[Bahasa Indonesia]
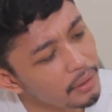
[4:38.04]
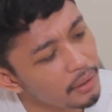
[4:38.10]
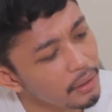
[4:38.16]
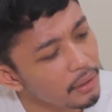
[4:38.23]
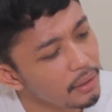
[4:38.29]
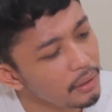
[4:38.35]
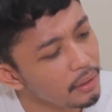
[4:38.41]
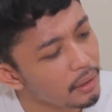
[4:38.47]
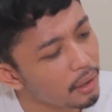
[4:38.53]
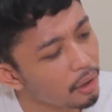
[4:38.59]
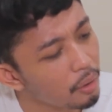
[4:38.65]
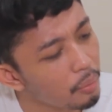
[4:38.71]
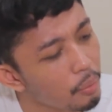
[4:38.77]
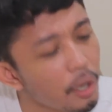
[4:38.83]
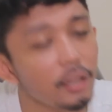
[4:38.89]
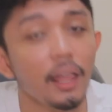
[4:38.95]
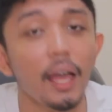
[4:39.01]
sih kalau
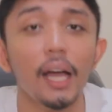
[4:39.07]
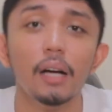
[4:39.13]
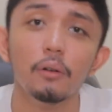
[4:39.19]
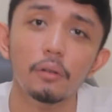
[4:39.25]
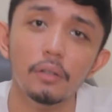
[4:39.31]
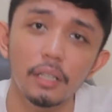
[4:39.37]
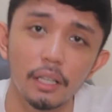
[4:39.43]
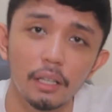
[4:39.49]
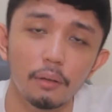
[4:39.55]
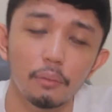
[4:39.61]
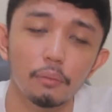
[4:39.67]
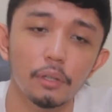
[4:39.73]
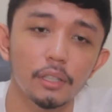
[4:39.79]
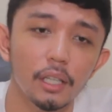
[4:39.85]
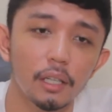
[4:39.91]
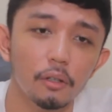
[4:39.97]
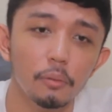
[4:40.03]
buat aku nih
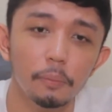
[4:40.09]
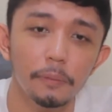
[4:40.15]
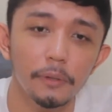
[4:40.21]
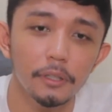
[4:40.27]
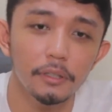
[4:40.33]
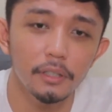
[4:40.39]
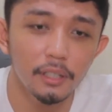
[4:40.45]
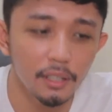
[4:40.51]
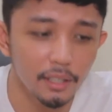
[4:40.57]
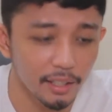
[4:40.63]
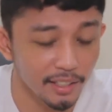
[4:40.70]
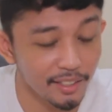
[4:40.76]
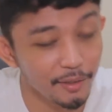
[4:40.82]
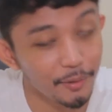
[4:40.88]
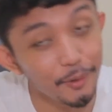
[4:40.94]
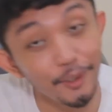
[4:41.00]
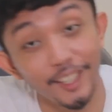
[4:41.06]
buat aku
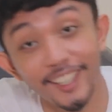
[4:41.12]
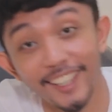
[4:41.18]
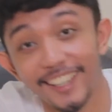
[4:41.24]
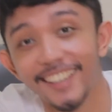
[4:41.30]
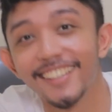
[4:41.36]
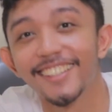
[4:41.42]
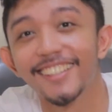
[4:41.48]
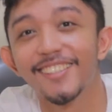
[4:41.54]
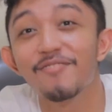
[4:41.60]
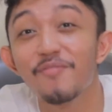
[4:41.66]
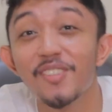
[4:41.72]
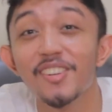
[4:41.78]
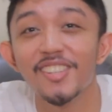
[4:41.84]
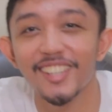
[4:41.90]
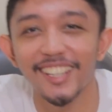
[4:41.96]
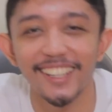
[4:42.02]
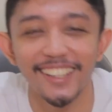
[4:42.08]
personally wih
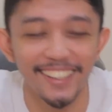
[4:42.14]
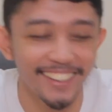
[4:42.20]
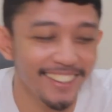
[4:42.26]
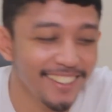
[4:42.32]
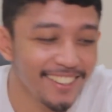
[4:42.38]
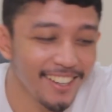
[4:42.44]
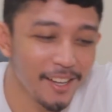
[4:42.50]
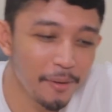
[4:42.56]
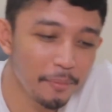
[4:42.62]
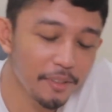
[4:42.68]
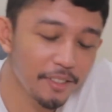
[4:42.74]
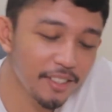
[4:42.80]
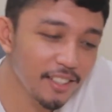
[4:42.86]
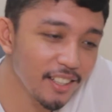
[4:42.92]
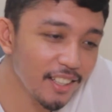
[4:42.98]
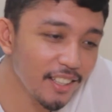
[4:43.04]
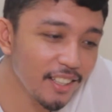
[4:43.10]
personally ya
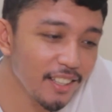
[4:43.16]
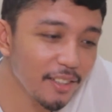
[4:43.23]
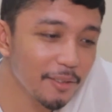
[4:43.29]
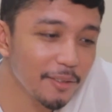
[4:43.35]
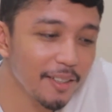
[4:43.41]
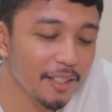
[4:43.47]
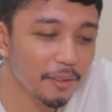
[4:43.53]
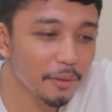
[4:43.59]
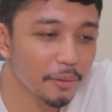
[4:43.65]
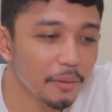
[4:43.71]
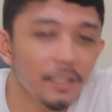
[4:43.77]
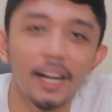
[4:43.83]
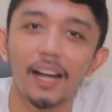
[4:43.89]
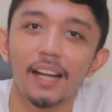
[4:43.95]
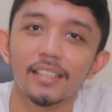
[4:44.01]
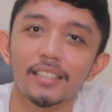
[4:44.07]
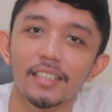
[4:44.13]
personally aku nggak
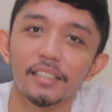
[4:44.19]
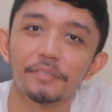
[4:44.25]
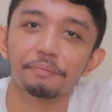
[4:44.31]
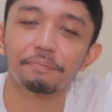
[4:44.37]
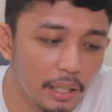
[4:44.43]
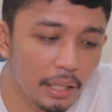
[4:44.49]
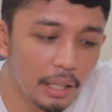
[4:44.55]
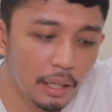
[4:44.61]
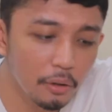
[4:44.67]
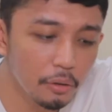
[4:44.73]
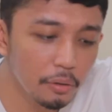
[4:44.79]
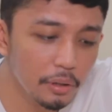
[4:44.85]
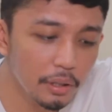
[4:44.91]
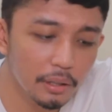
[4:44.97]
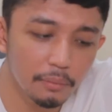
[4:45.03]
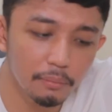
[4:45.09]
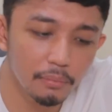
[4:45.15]
suka sih jadi
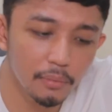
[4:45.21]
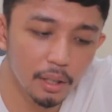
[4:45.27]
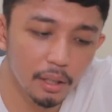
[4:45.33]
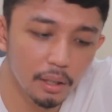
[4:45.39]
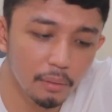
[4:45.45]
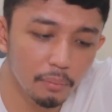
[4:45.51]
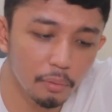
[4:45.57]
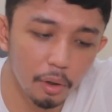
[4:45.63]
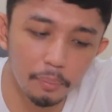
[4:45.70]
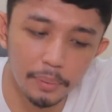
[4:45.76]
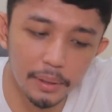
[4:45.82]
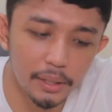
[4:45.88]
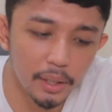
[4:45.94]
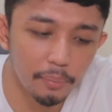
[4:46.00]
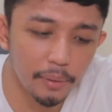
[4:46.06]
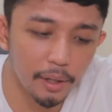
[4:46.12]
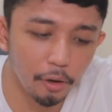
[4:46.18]
aku uh, belum
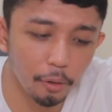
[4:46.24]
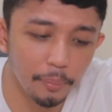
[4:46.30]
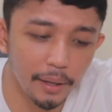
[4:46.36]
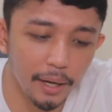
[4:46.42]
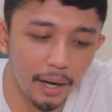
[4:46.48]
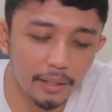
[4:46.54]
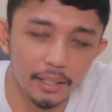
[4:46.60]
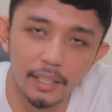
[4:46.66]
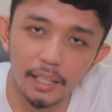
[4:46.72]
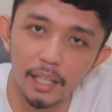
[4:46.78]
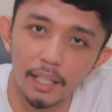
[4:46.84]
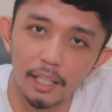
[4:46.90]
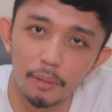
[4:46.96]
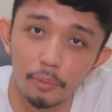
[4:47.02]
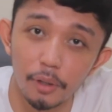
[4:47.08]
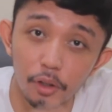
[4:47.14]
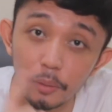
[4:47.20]
bisa merekomendasikan
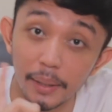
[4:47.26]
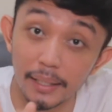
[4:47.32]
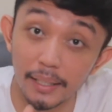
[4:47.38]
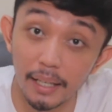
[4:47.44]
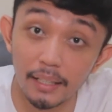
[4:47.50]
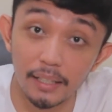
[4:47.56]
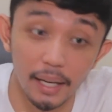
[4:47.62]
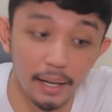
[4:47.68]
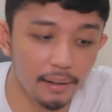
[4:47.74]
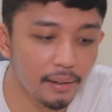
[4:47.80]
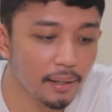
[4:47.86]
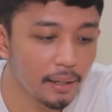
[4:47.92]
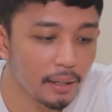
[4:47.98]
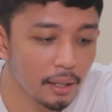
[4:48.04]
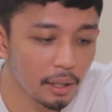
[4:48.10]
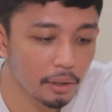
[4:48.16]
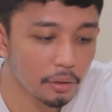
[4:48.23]
ini buat sobat jajan
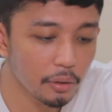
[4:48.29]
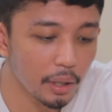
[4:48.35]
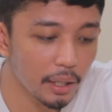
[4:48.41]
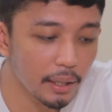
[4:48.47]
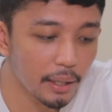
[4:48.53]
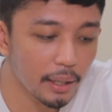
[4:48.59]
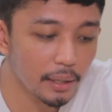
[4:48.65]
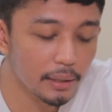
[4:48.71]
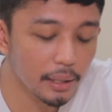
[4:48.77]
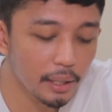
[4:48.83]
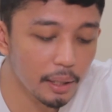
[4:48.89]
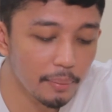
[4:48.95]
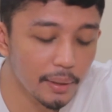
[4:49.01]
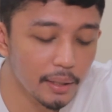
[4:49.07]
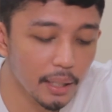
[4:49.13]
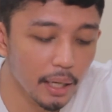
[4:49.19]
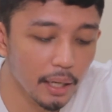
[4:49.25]
soalnya rasanya
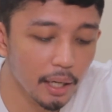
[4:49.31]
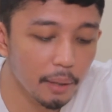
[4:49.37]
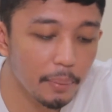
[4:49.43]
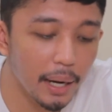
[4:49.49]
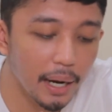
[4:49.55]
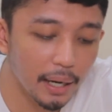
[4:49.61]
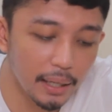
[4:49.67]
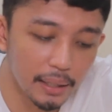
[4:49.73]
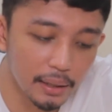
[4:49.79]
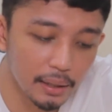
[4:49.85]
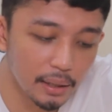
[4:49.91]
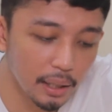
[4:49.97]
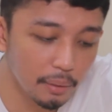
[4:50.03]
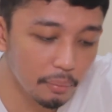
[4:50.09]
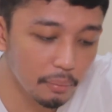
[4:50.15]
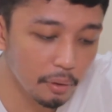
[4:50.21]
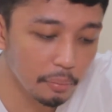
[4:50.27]
masih aneh banget
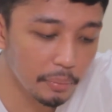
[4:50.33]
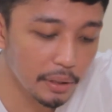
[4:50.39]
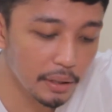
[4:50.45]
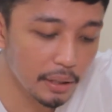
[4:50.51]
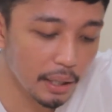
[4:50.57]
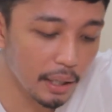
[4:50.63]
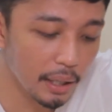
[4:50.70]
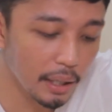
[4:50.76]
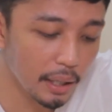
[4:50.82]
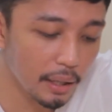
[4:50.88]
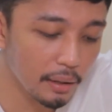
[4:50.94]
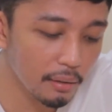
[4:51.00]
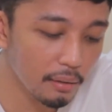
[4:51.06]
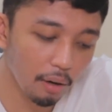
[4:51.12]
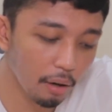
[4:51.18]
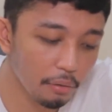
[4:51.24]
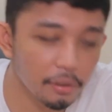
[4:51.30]
dan belum bisa
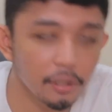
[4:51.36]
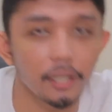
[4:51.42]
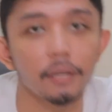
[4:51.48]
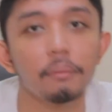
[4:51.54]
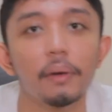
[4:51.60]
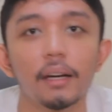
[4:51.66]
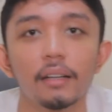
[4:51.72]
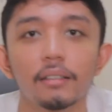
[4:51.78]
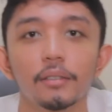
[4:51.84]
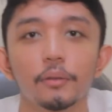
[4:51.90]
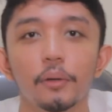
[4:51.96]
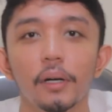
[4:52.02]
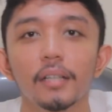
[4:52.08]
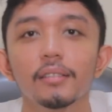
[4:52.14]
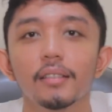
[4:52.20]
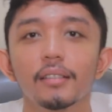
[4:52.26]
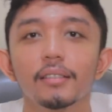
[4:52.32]
aku terima gitu
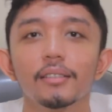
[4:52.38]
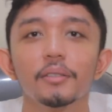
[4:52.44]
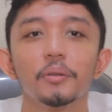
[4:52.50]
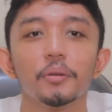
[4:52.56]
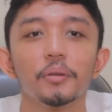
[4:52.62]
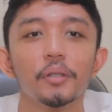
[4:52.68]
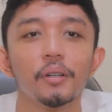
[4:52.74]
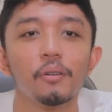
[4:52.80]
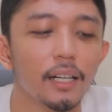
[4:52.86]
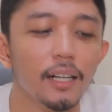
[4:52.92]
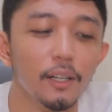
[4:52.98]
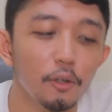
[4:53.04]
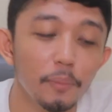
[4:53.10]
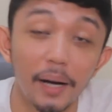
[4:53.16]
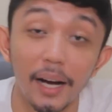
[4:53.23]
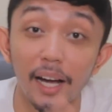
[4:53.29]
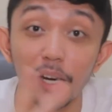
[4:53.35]
aja gitu karena
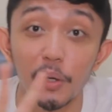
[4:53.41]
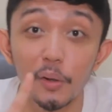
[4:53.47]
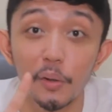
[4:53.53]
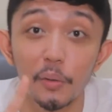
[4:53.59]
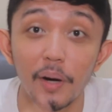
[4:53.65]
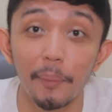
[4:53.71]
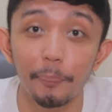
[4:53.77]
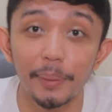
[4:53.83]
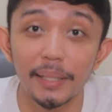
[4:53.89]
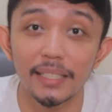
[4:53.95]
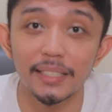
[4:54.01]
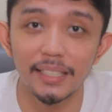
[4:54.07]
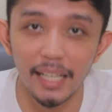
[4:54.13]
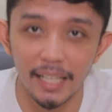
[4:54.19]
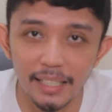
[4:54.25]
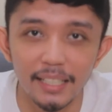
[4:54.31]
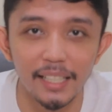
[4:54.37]
aku makan dua piece
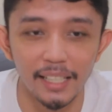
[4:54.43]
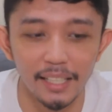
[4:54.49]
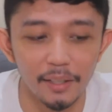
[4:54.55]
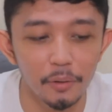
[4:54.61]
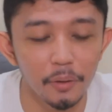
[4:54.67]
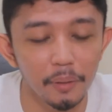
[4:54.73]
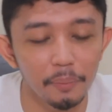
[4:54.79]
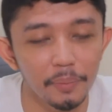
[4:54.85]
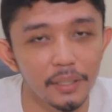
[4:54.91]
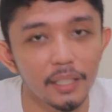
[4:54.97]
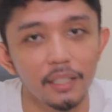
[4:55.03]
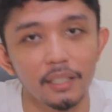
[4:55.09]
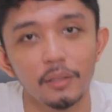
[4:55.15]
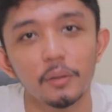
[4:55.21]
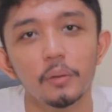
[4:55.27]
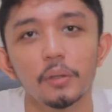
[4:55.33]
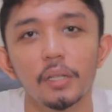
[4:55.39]
aja ya dua piece aja
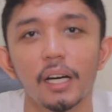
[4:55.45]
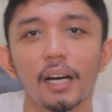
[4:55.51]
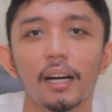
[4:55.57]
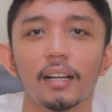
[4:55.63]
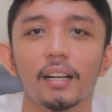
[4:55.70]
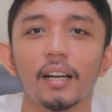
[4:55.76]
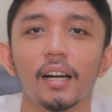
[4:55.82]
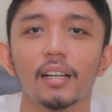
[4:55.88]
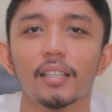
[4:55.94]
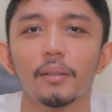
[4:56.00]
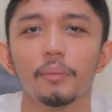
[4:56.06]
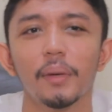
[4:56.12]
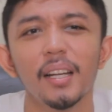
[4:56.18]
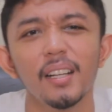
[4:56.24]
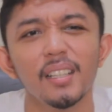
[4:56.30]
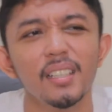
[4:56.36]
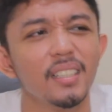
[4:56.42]
tuh udah agak
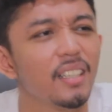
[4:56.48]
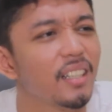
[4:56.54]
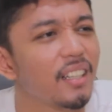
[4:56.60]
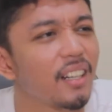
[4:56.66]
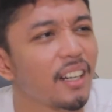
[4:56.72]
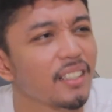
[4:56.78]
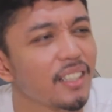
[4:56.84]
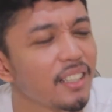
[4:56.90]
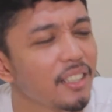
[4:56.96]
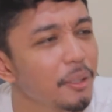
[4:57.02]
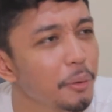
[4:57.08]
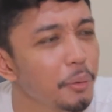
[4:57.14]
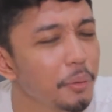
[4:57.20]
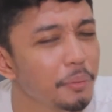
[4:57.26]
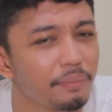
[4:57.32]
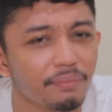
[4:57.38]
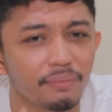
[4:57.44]
gimana ya rasanya
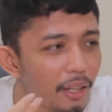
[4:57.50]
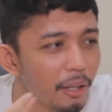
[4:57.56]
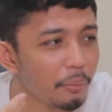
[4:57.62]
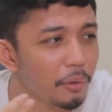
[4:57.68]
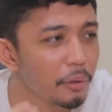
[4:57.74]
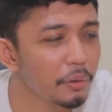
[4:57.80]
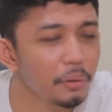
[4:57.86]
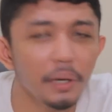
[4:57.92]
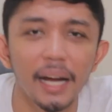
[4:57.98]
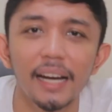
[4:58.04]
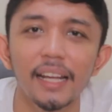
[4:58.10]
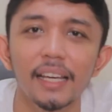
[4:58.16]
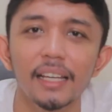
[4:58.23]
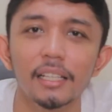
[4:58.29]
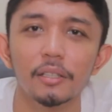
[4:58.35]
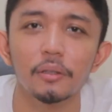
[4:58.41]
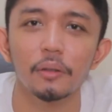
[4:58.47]
tuh di mulut tuh
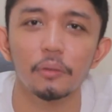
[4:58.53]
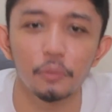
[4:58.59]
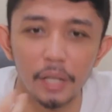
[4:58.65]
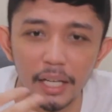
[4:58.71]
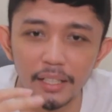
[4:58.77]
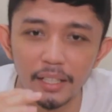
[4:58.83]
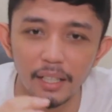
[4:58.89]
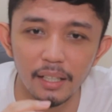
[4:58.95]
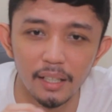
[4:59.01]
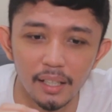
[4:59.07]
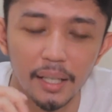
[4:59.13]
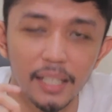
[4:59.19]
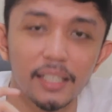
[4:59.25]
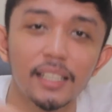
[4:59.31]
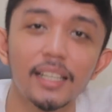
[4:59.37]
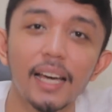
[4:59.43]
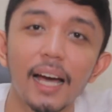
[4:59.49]
aneh gitu udahnya
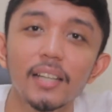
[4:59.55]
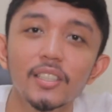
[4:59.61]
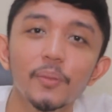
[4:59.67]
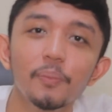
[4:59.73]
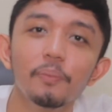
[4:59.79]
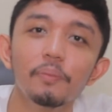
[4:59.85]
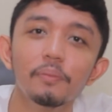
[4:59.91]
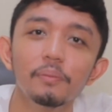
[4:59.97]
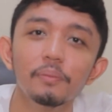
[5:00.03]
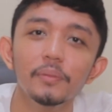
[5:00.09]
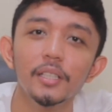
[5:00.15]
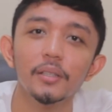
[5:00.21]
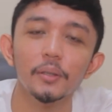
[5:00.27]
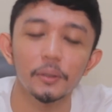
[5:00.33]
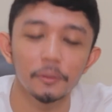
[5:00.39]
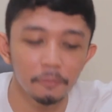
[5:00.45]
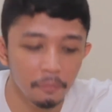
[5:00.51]
malah jadi asem
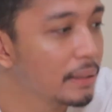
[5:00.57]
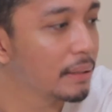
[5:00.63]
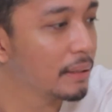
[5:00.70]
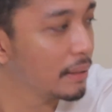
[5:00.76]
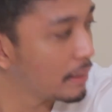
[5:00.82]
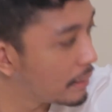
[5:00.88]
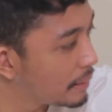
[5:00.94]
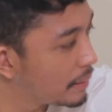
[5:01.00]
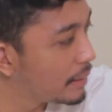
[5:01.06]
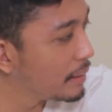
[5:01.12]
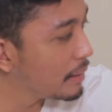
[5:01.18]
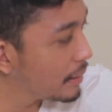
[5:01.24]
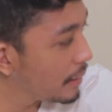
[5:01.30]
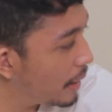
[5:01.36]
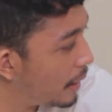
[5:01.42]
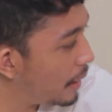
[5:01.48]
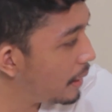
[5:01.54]
gitu
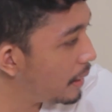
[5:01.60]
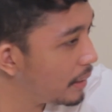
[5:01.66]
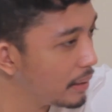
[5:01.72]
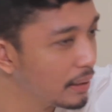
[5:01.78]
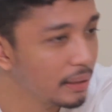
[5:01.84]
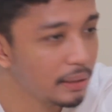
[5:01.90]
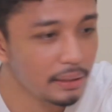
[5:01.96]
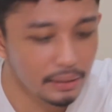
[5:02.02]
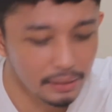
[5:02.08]
ya yeah